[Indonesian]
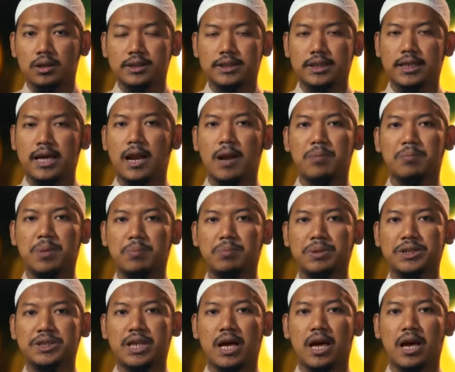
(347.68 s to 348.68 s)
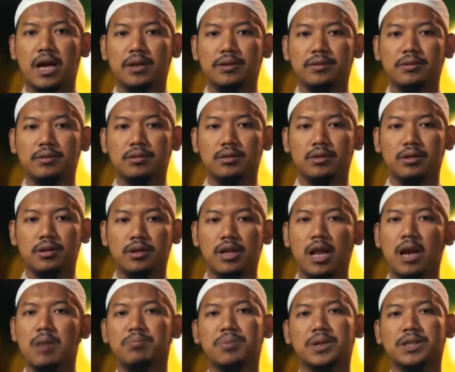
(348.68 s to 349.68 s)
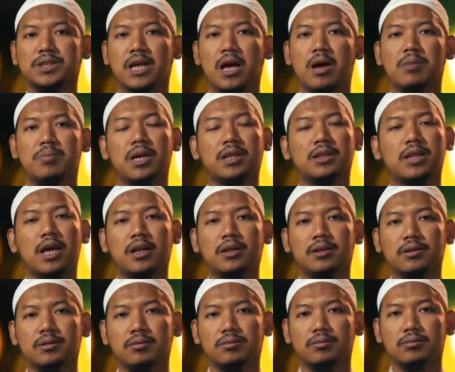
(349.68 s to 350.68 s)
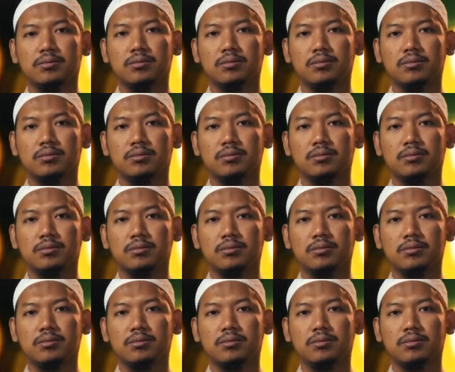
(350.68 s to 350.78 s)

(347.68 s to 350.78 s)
Segala perpecahan dalam persahabatan